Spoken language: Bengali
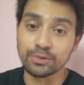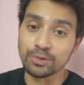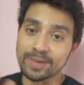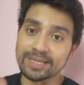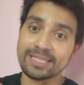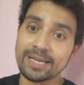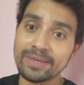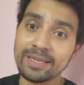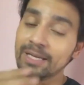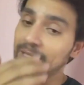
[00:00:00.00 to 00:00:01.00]
ছুটি পেয়েছি
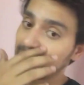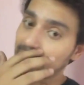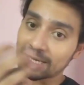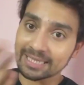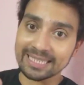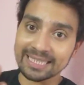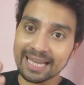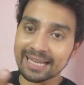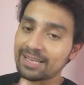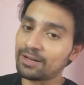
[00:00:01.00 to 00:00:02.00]
আমি তো আজকে না
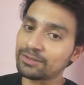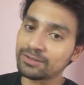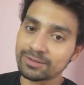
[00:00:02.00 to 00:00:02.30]
গেলে হয়তো